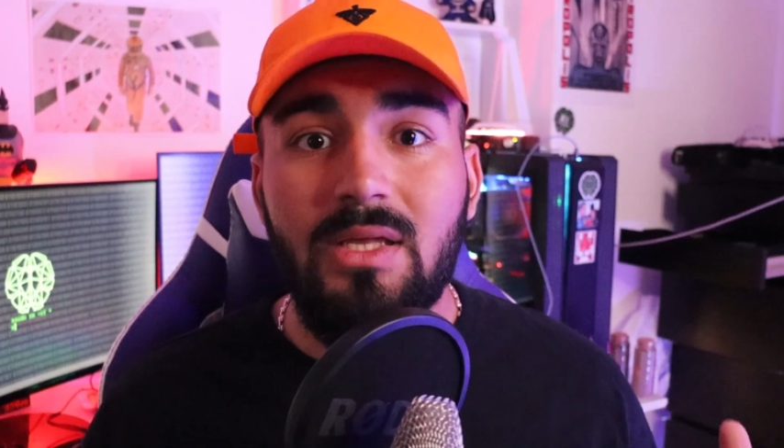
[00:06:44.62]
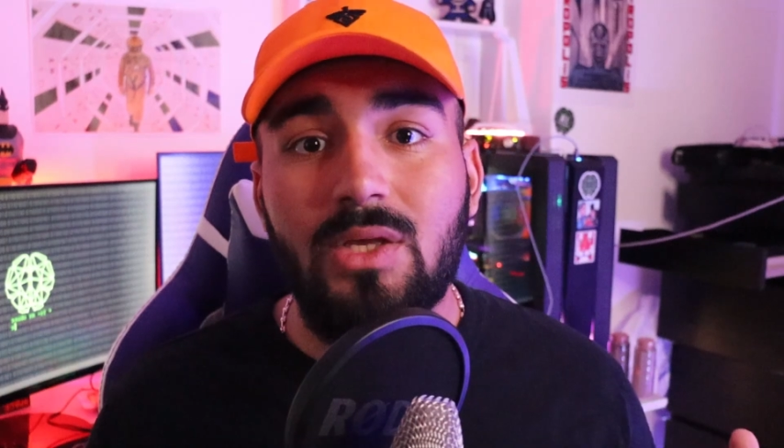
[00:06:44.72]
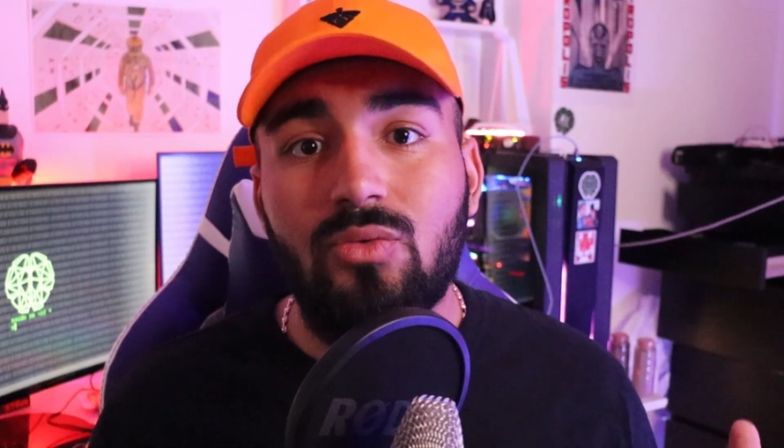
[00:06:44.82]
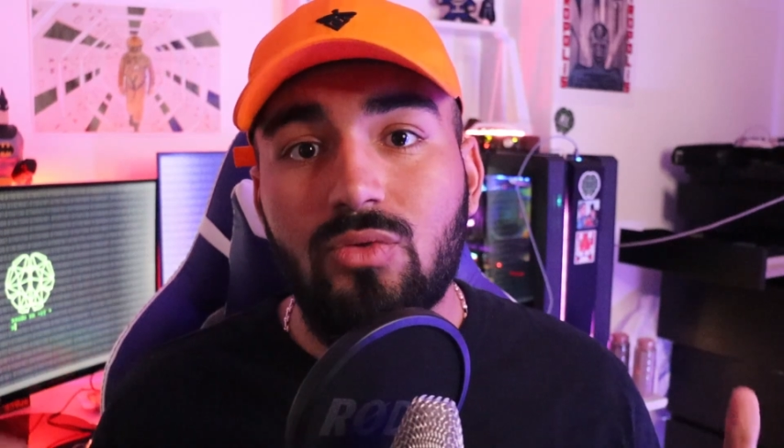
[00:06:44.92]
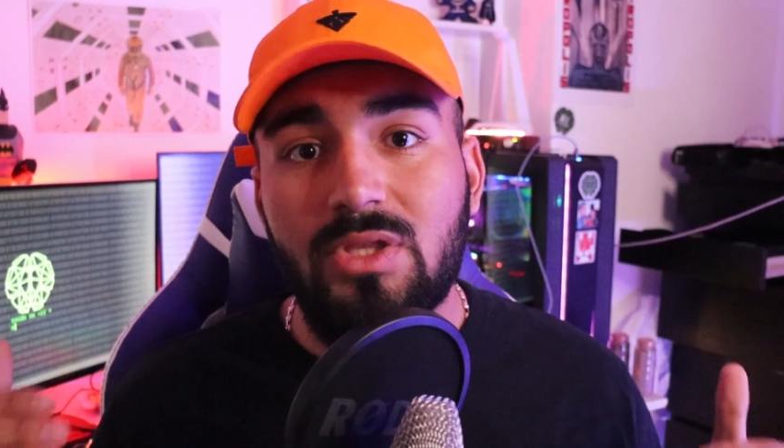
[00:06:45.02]
Il
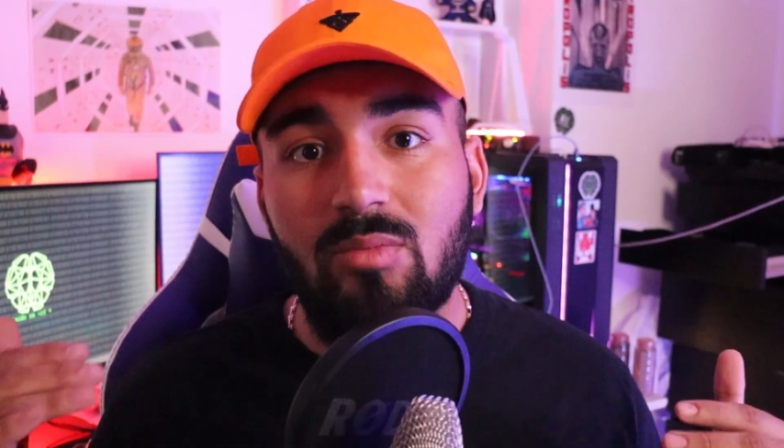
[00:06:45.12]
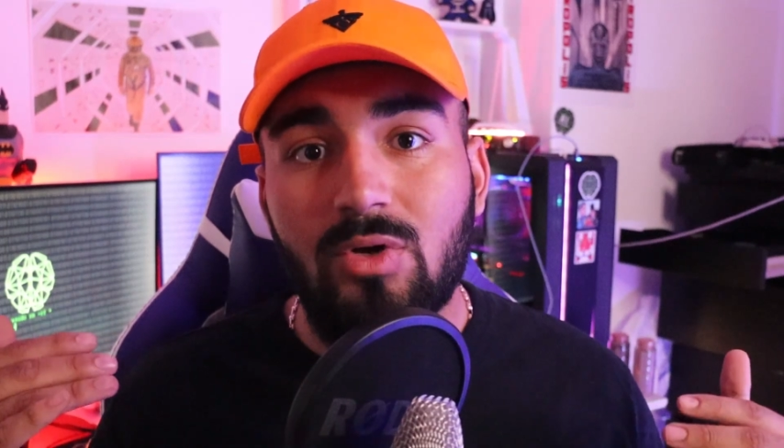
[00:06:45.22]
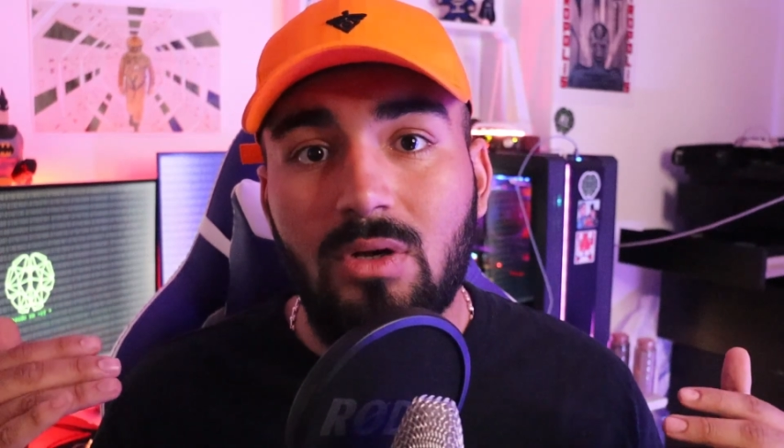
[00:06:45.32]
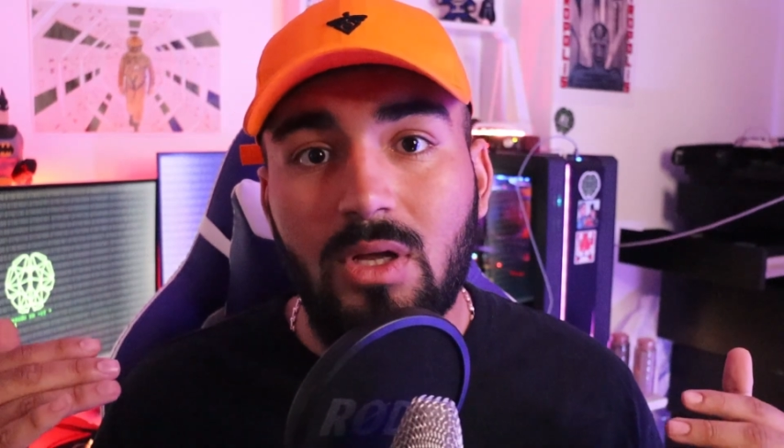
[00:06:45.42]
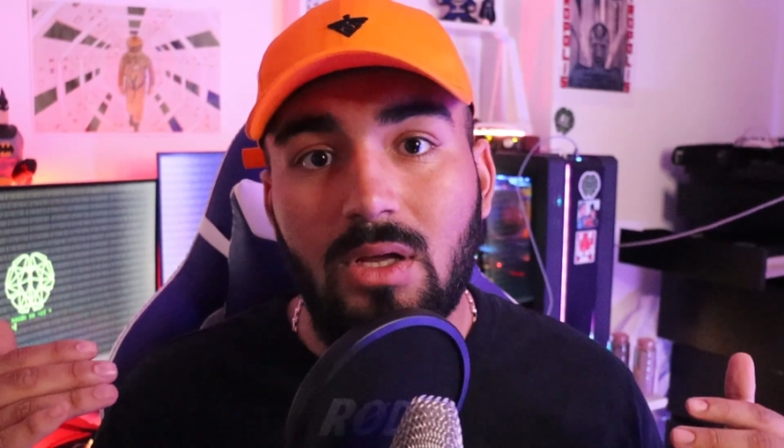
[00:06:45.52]
y a eu
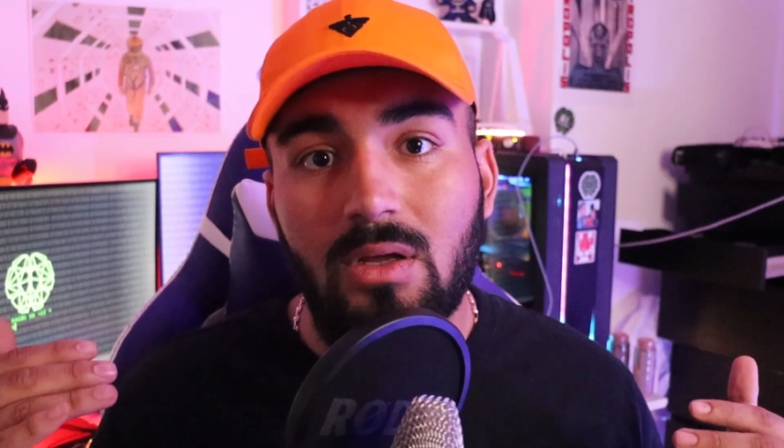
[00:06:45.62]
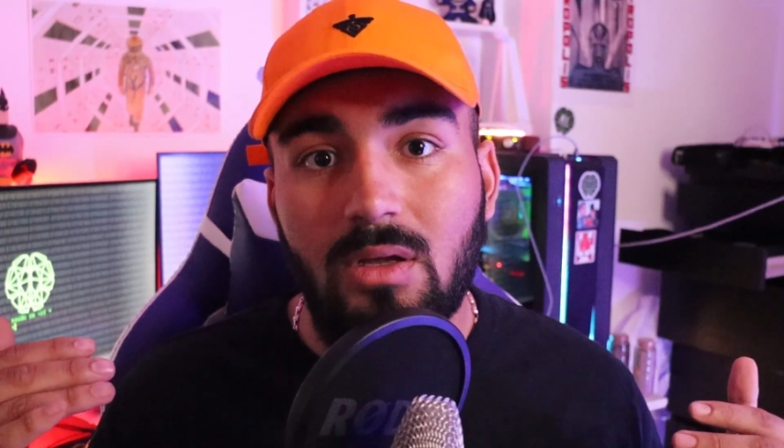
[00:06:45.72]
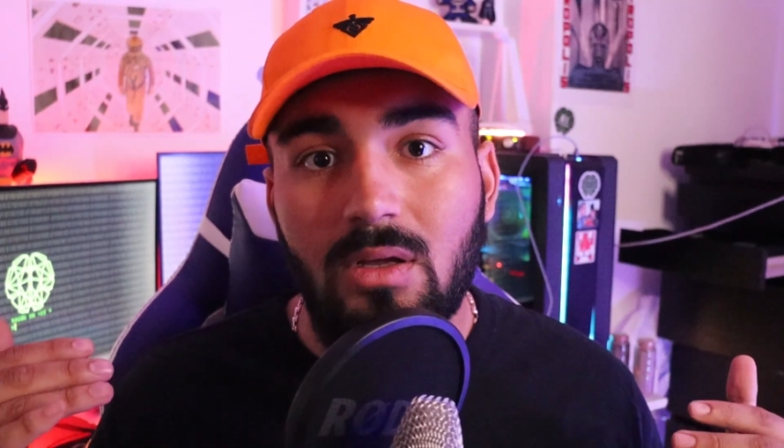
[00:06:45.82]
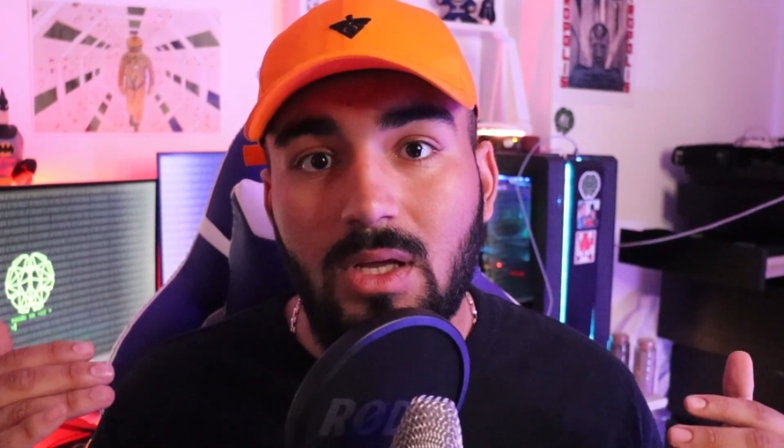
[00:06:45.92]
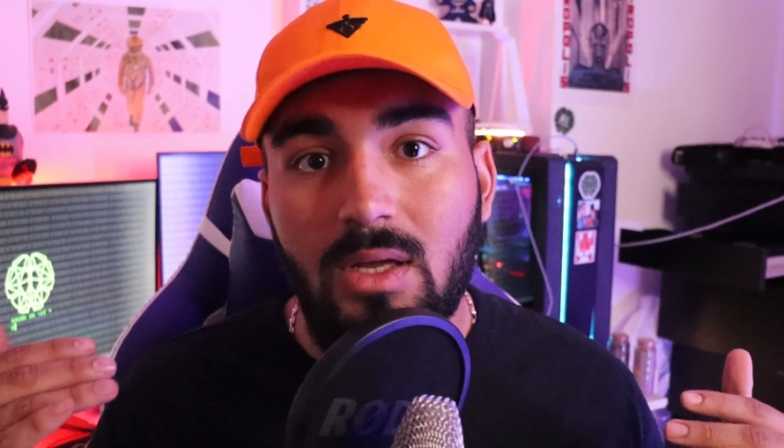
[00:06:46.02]
notamment
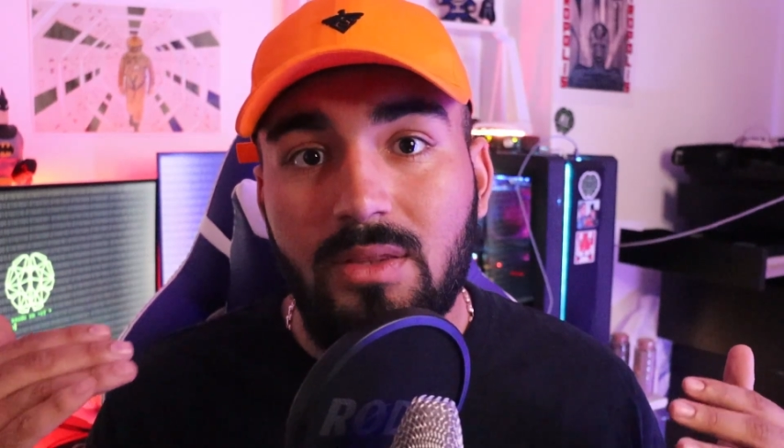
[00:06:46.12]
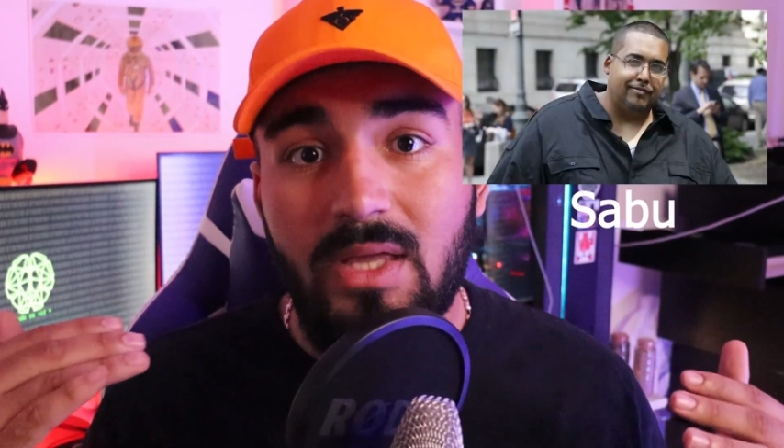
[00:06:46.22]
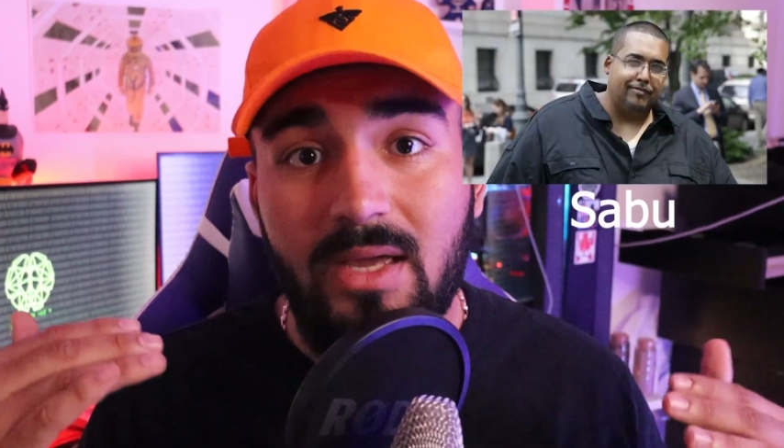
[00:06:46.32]
un,